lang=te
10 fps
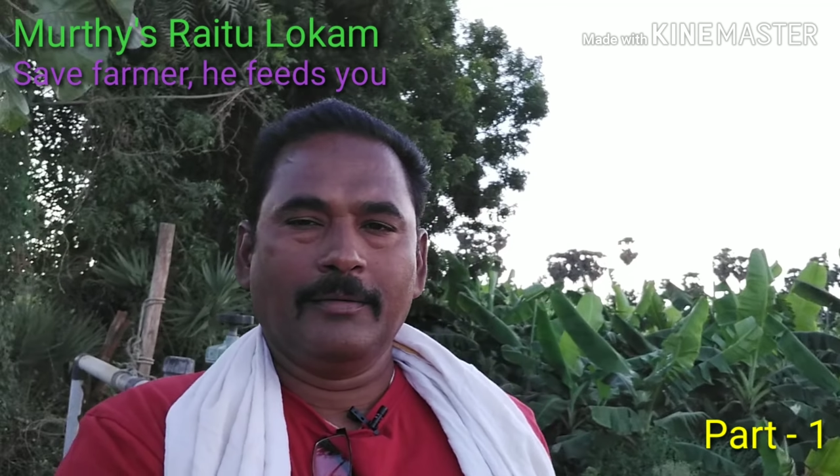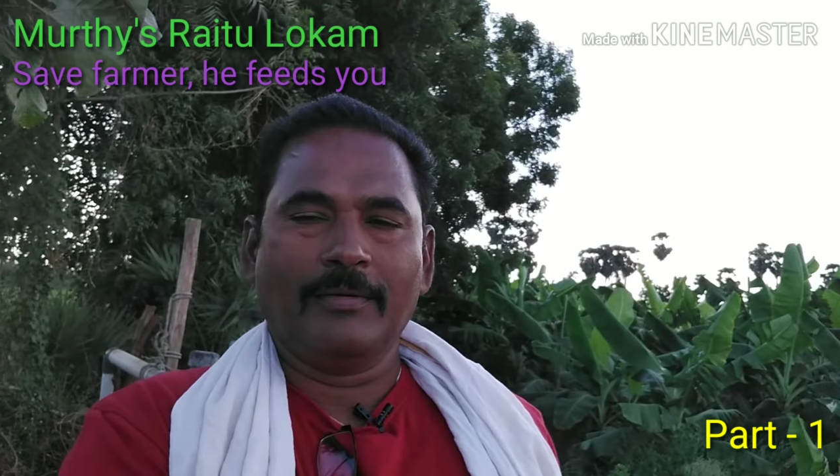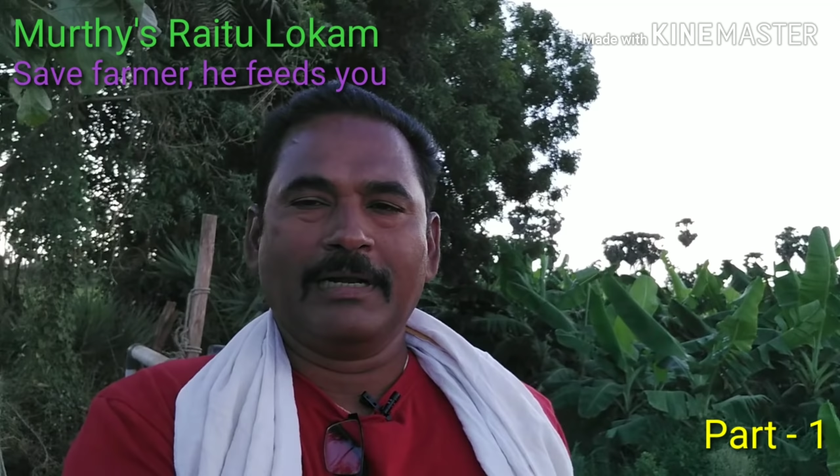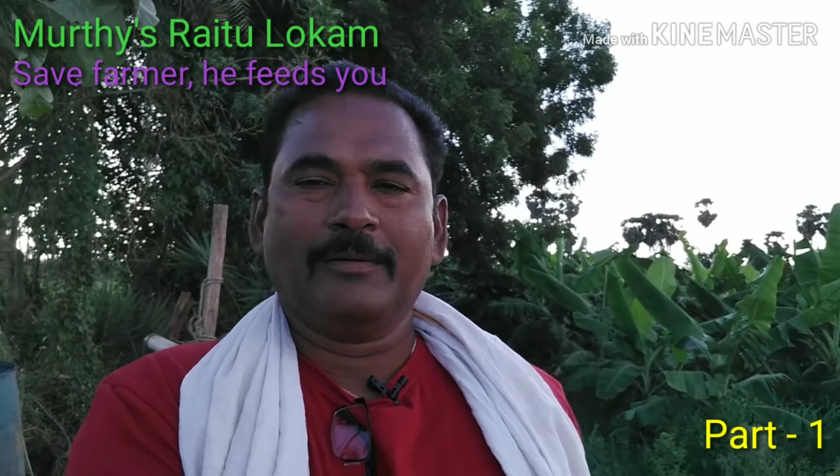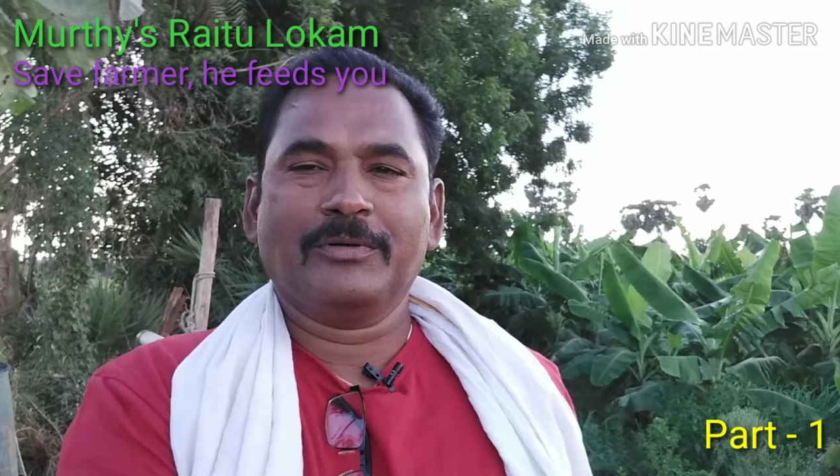
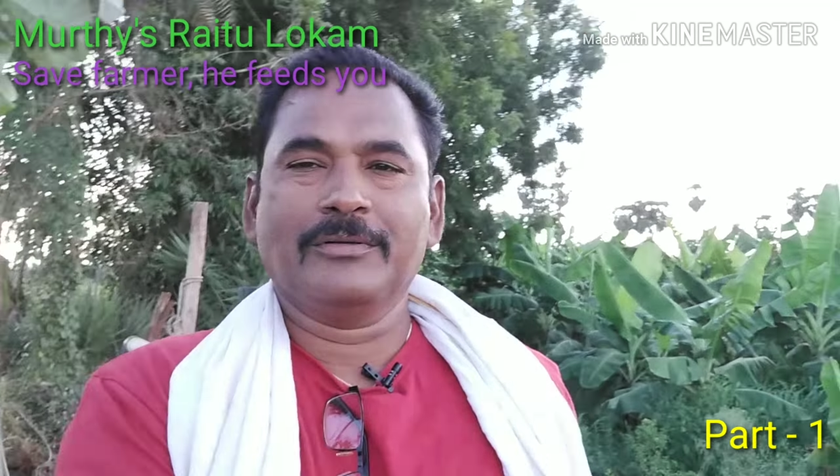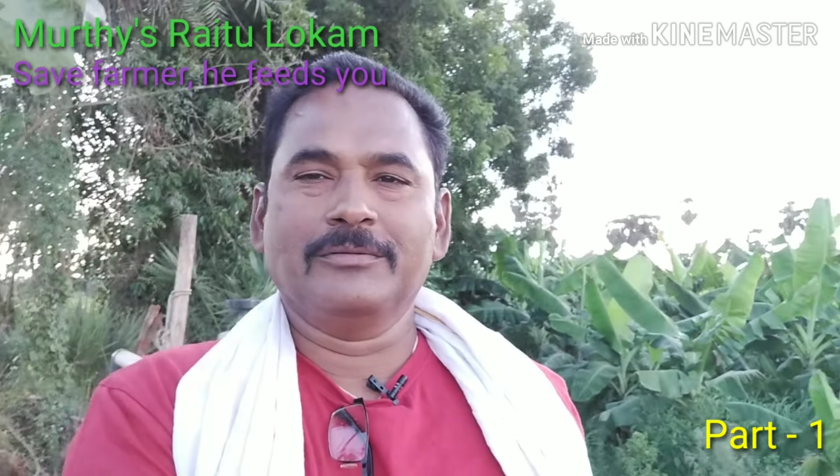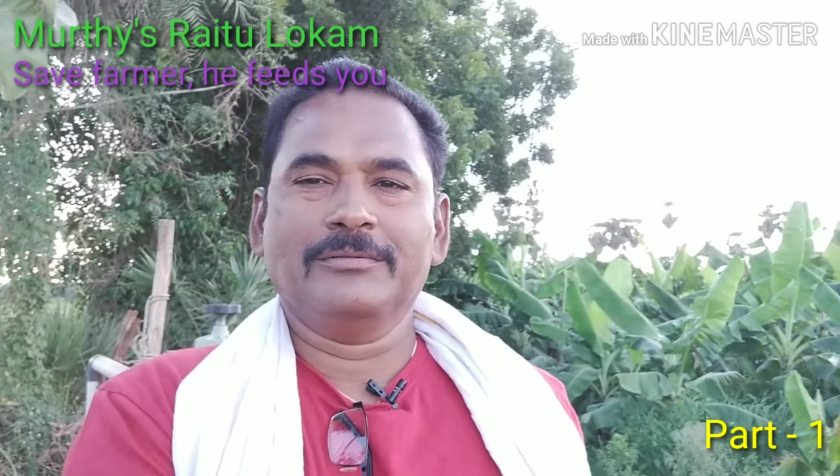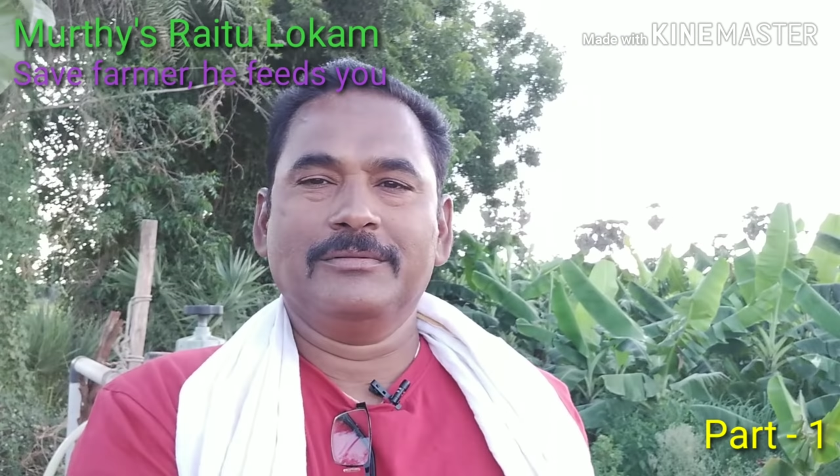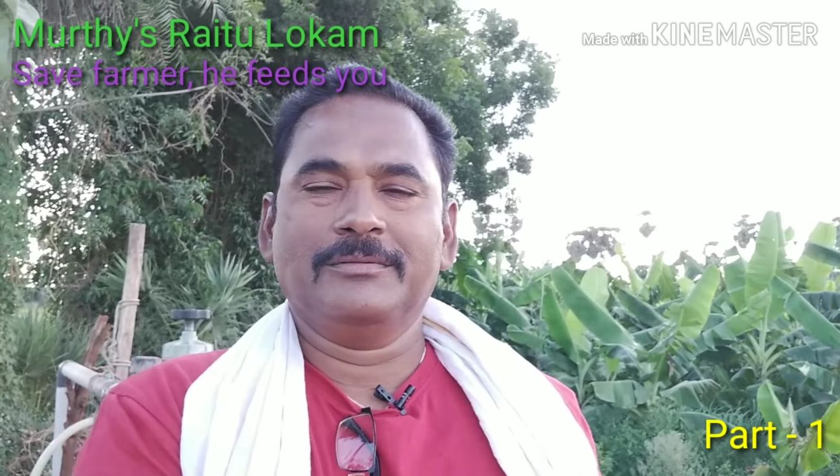వెల్కమ్ టు
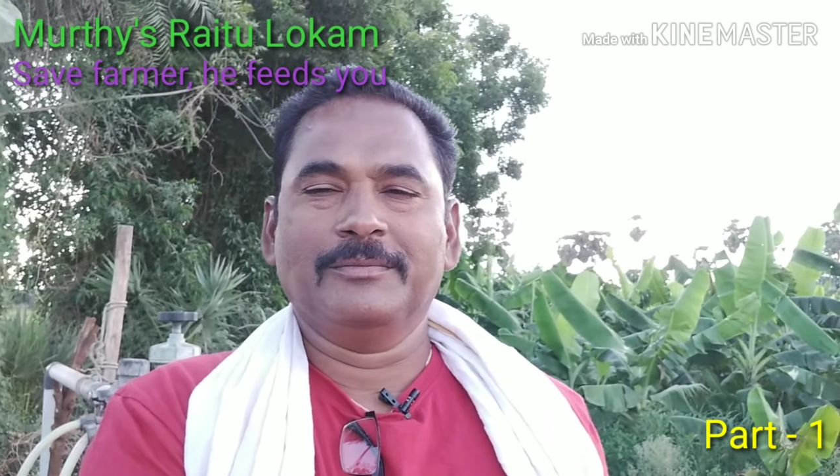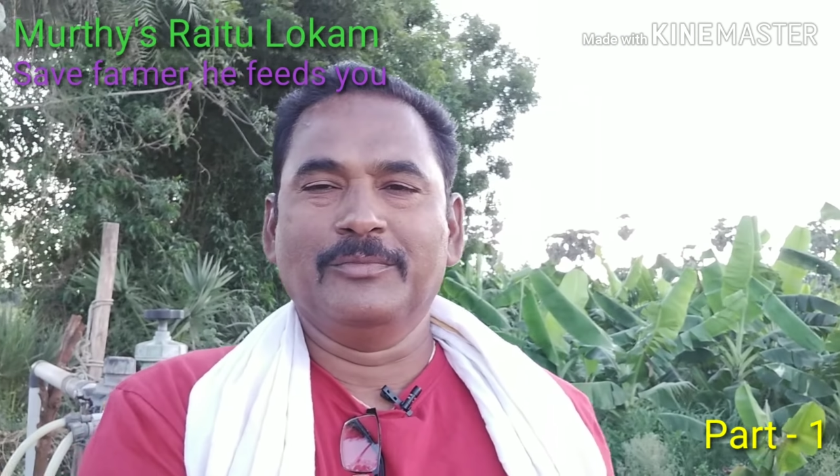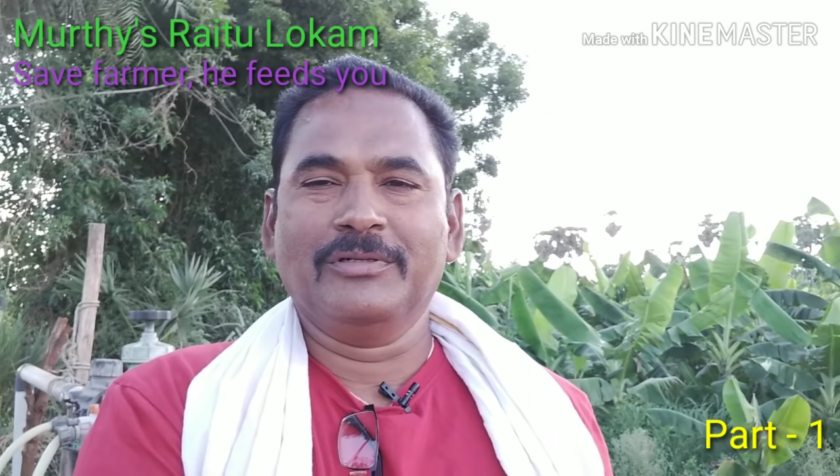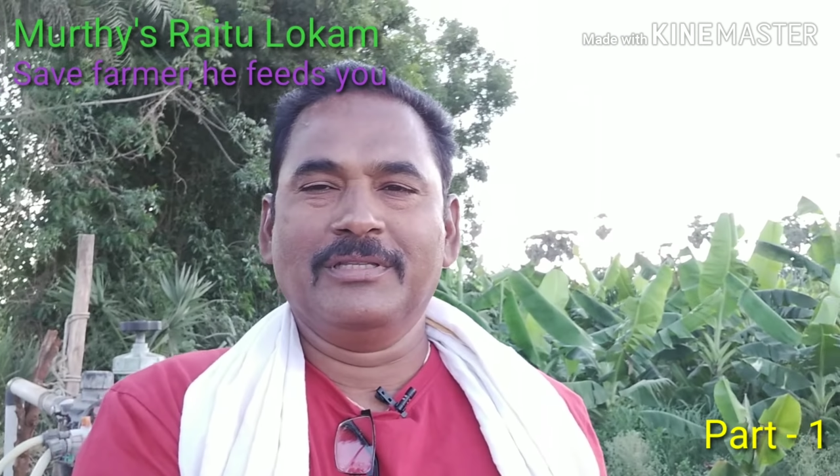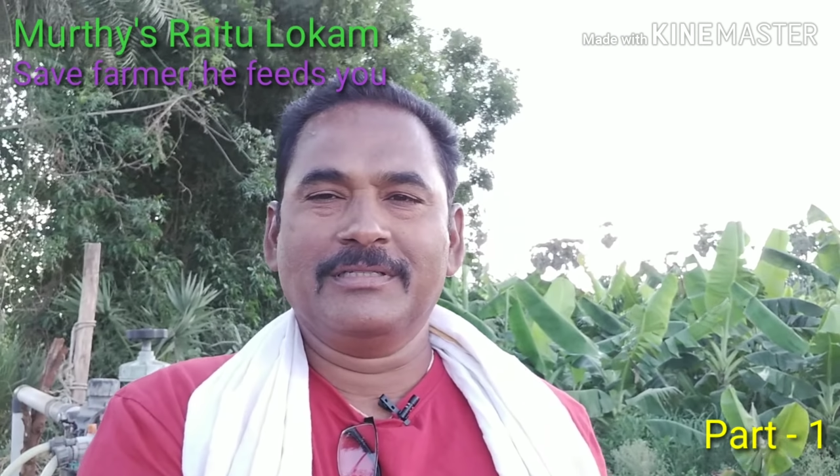
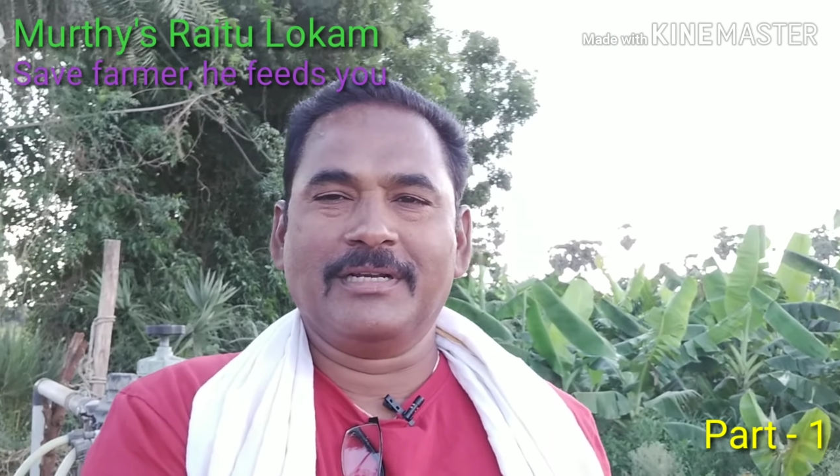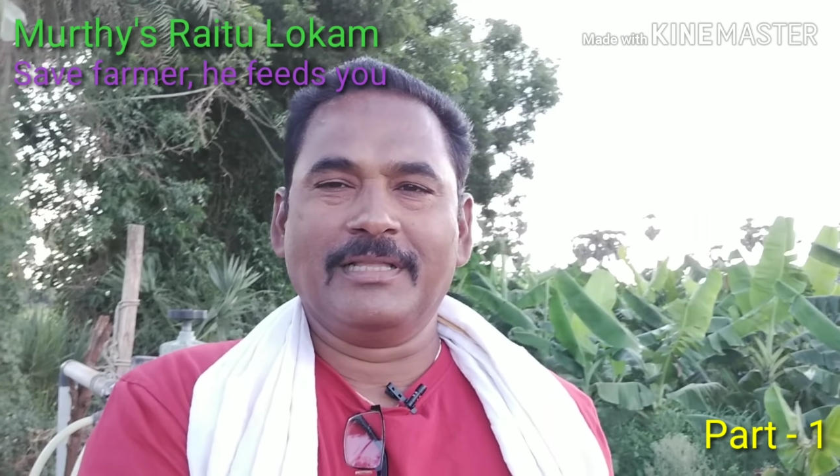మూర్తీస్